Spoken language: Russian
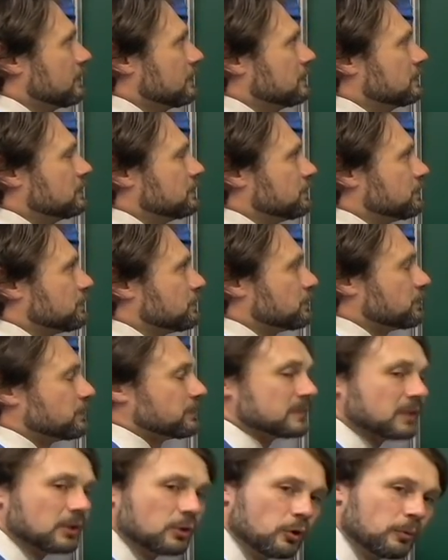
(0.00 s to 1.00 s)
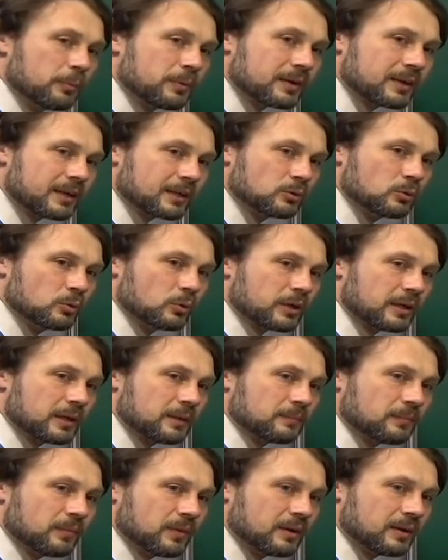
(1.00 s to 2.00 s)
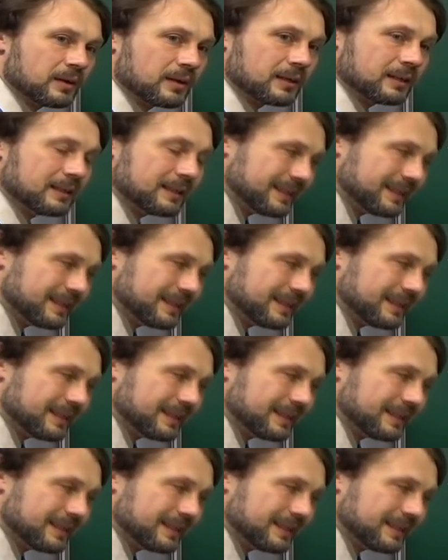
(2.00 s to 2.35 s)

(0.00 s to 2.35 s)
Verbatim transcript: ребер, которые э,